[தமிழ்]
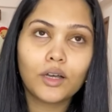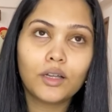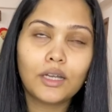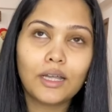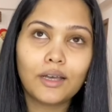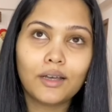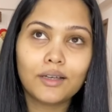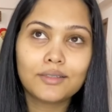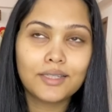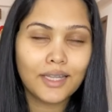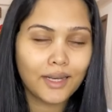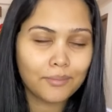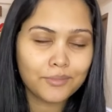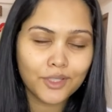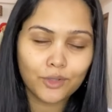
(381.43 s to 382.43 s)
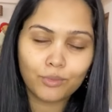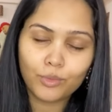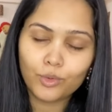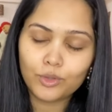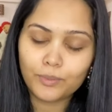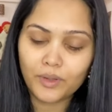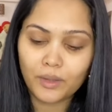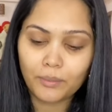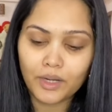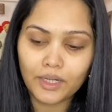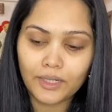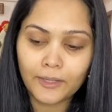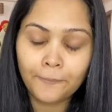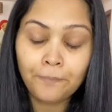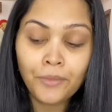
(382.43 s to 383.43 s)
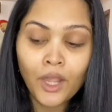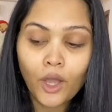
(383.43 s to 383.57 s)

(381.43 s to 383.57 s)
நான் சீரம்ஸ் எதுவும் யூஸ் பண்ண மாட்டேன்